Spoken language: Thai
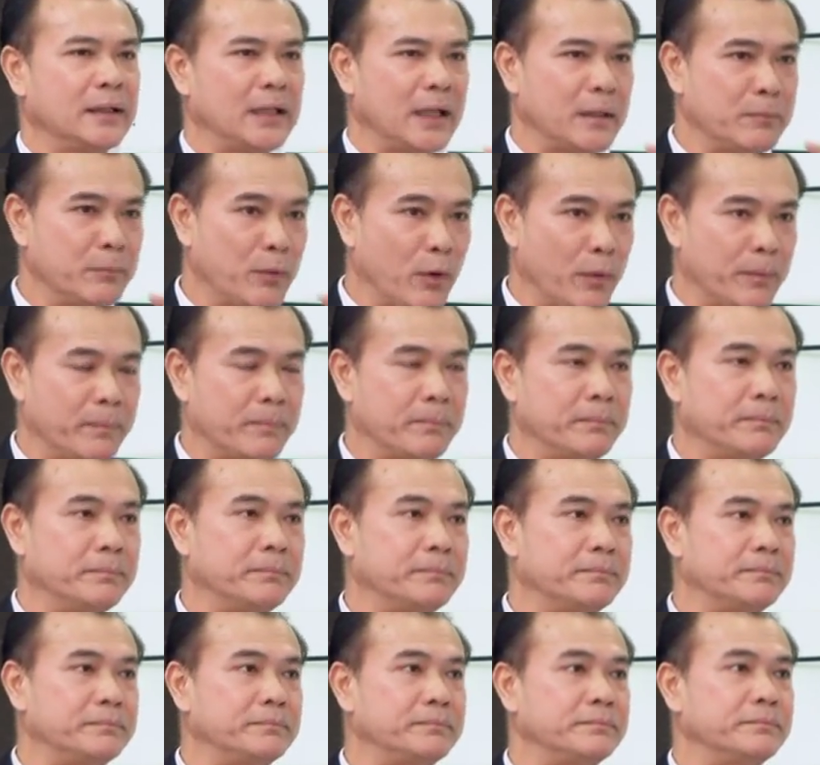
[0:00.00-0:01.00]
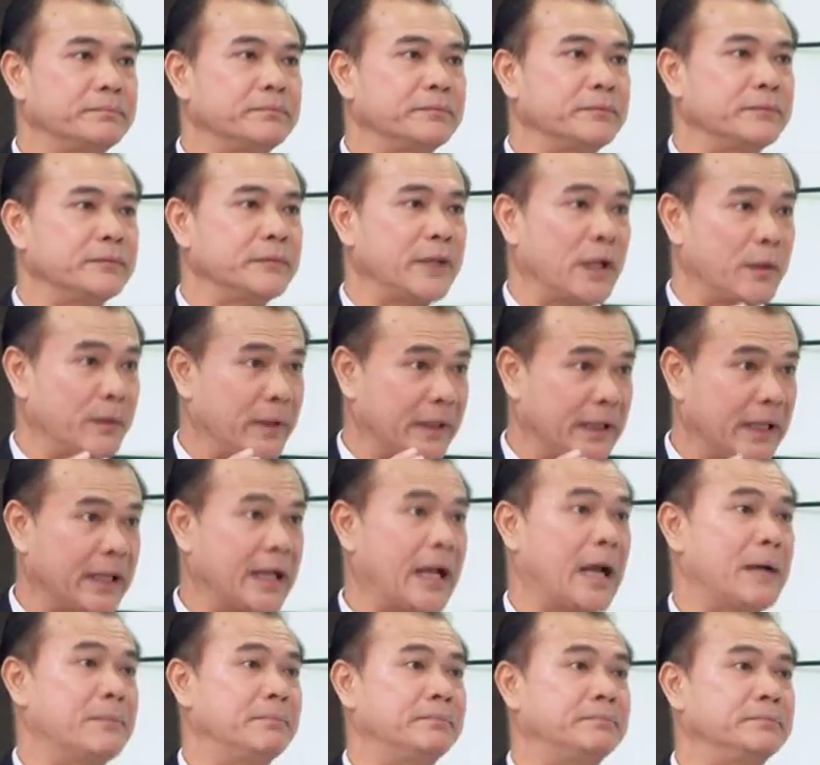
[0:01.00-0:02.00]
ระบบนวัต
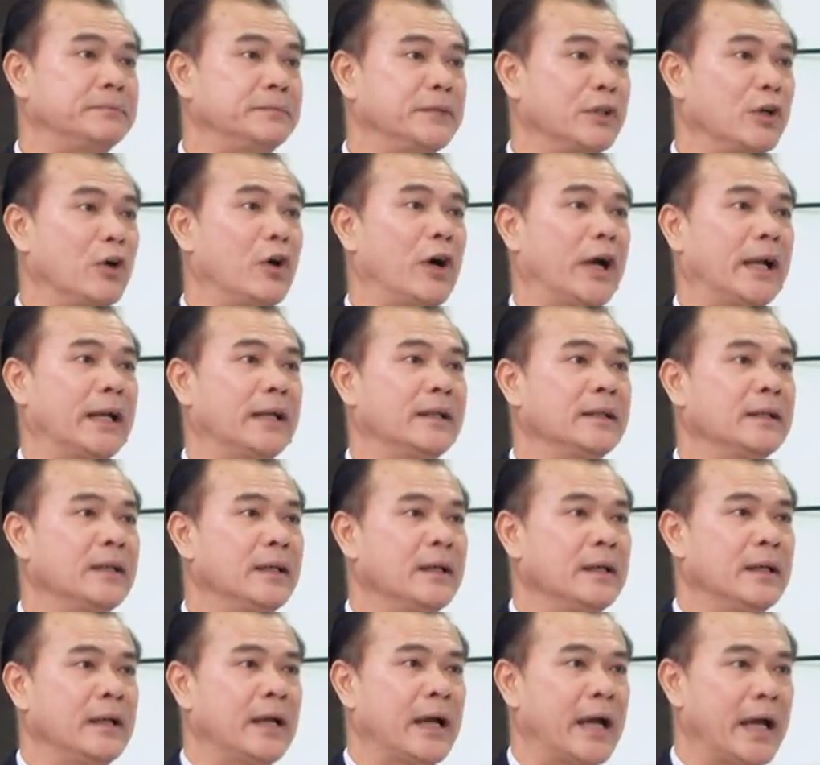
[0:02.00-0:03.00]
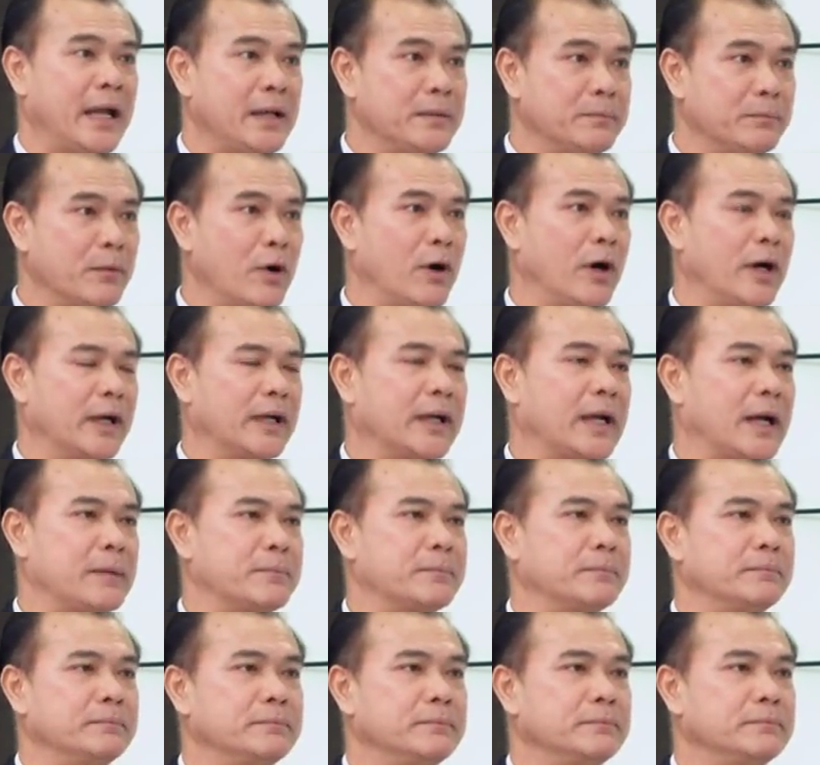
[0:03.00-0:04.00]
กรรมก่อน ให้เหมาะกับ
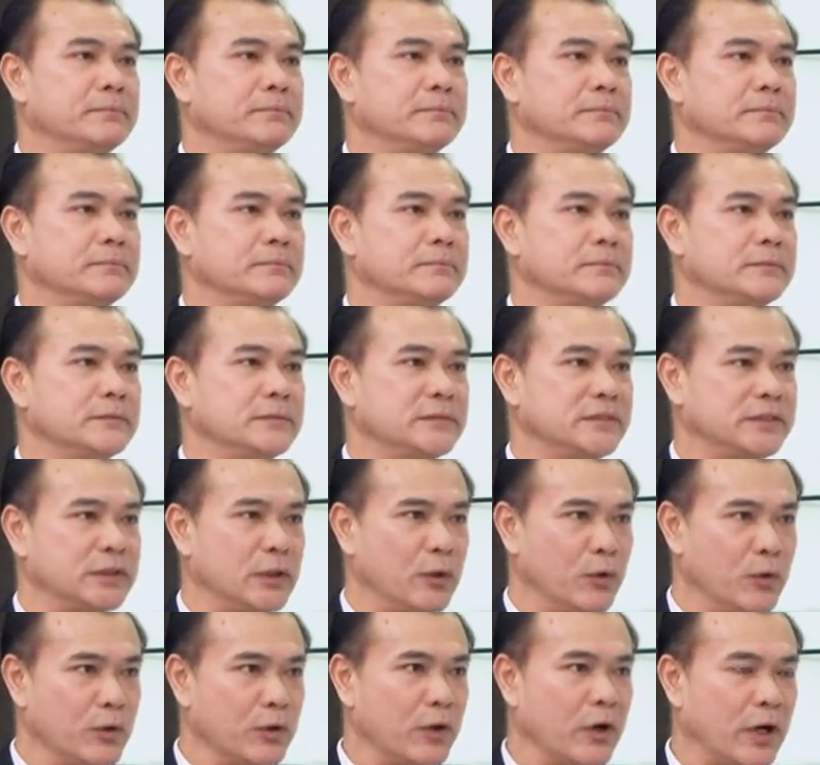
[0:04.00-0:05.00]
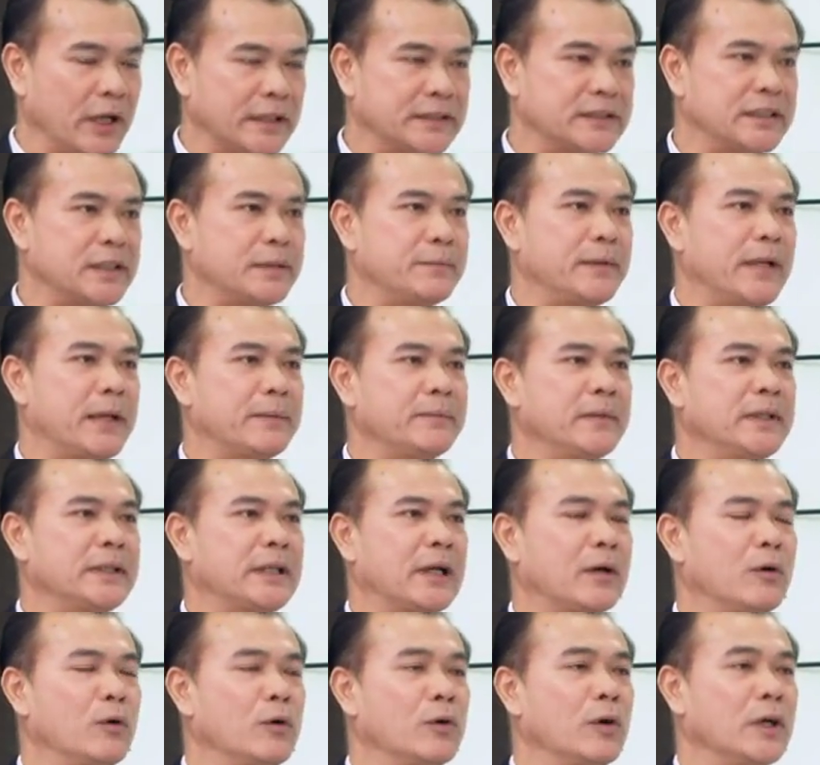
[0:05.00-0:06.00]
องค์กร CPF เนื่อง
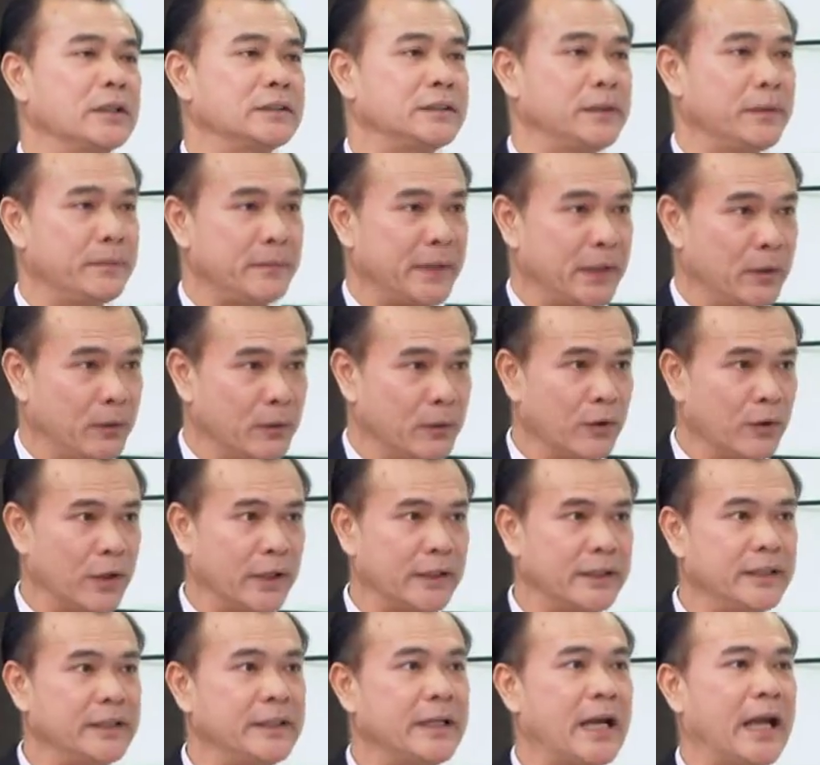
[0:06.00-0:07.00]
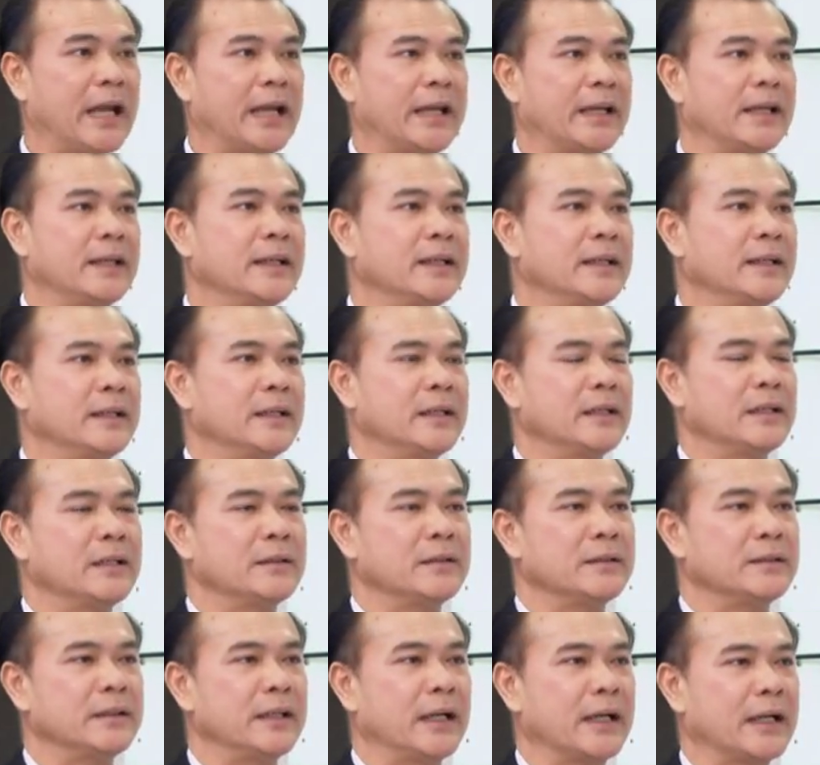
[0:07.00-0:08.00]
จากองค์กร CPF เป็นกรที่ใหญ่
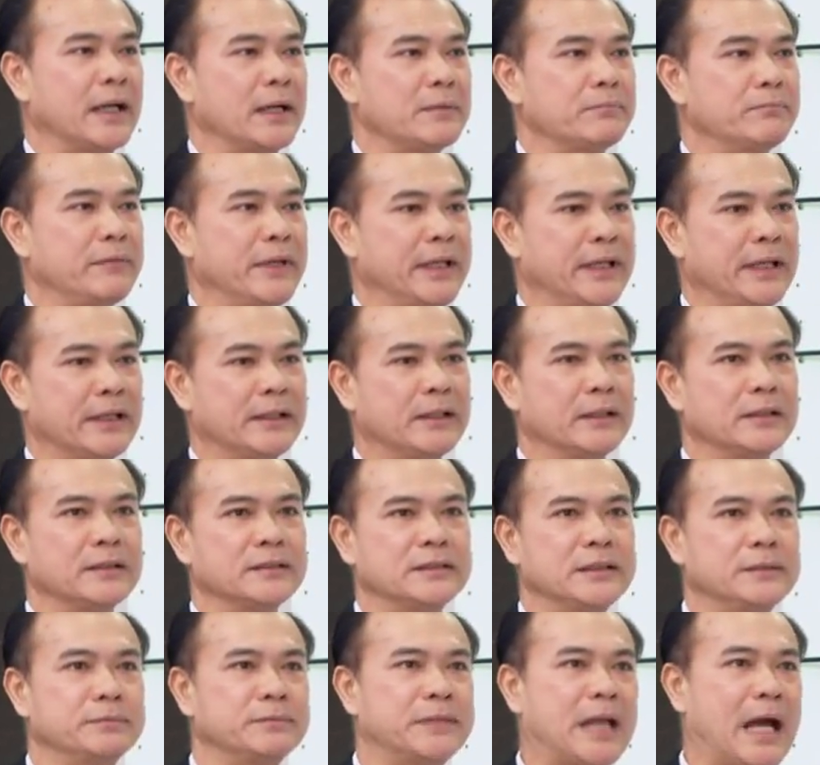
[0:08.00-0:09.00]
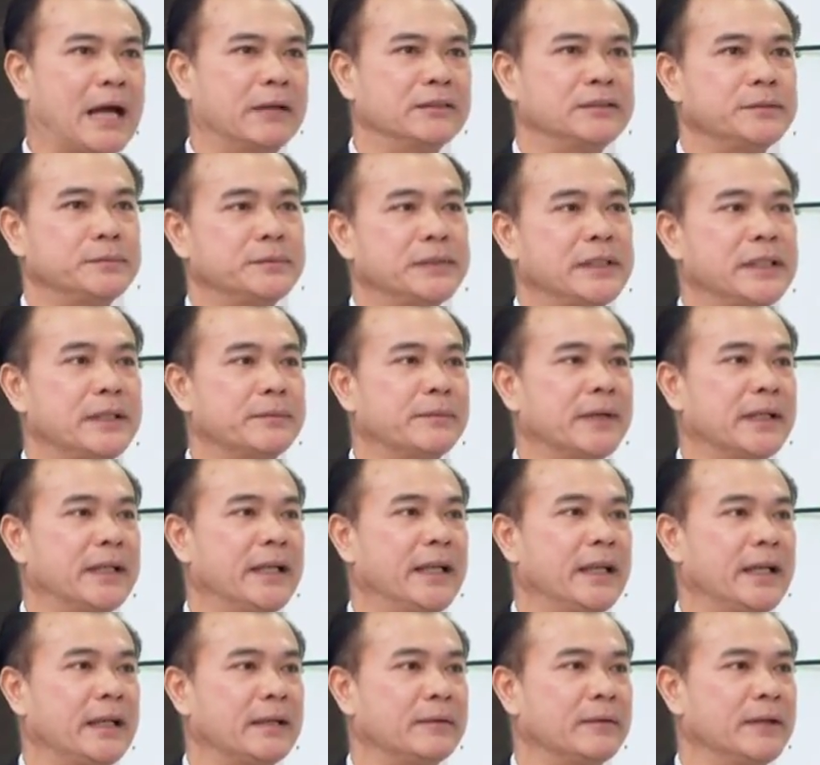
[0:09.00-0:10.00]
นะครับมีตั้ง 13-14 ประเท
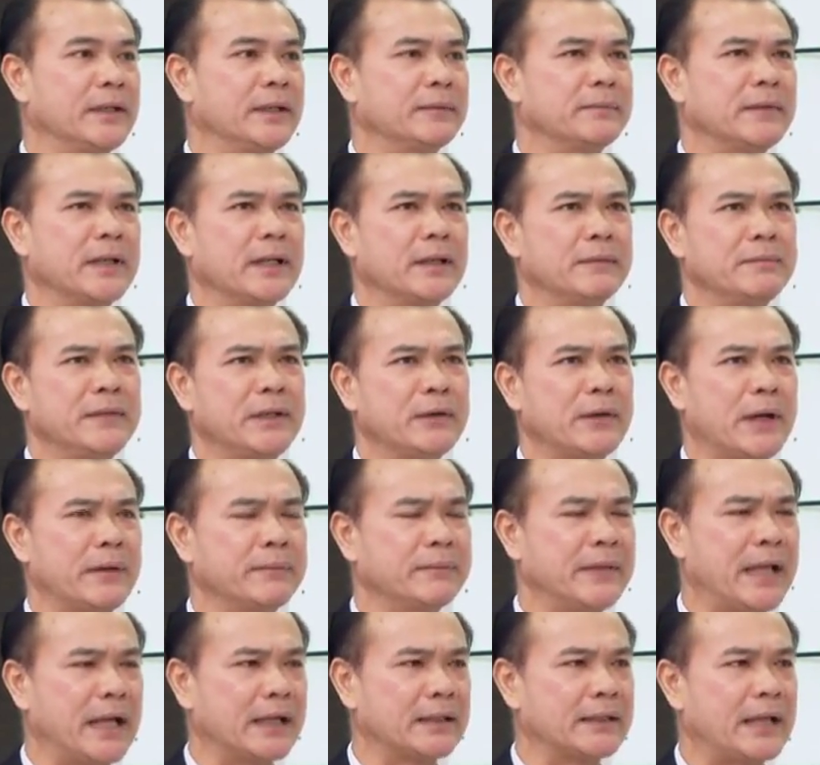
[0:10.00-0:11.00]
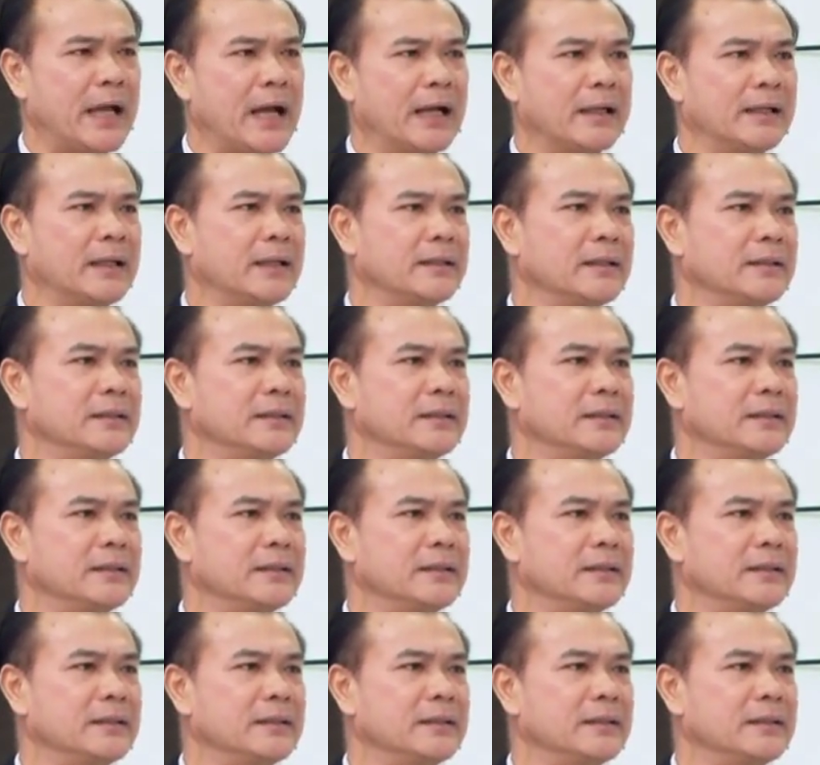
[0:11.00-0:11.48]
ศ เพราะฉะนั้นมันก็มีความแตกต่าง ทั้ง